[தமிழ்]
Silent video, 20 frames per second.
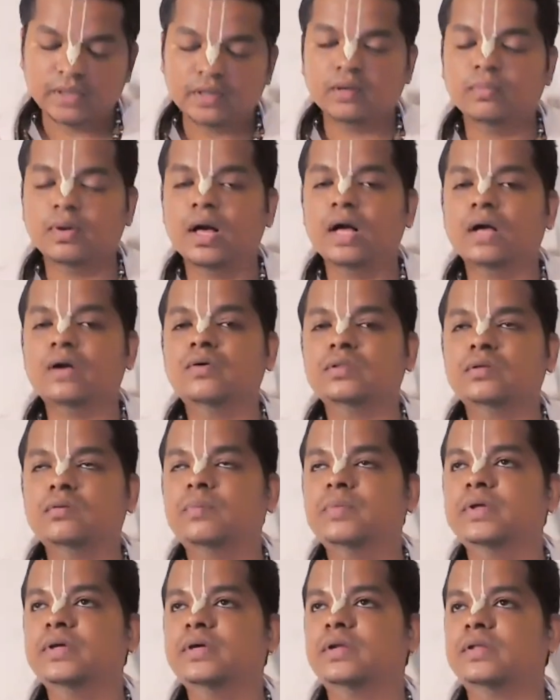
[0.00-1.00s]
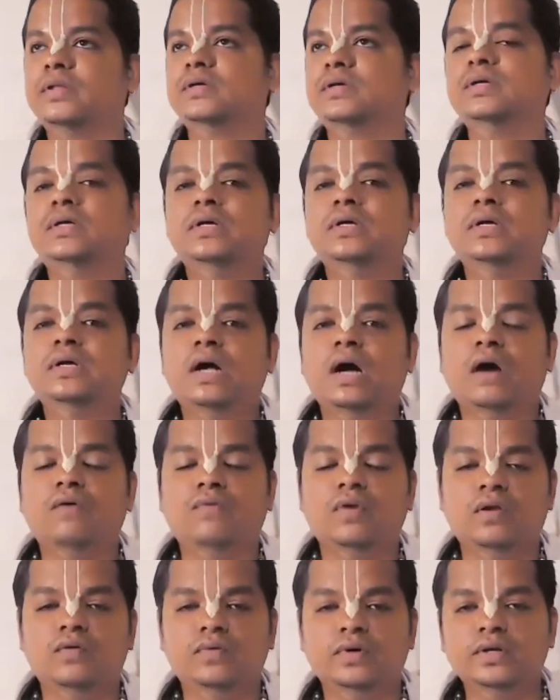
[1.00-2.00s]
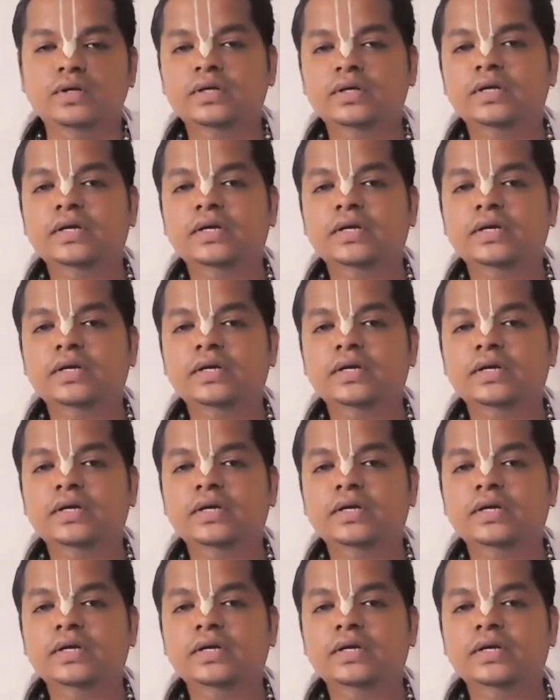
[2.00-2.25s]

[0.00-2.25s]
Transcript: ஏன்னா பாகவதம் அப்படிங்கிறது அவ்வளவு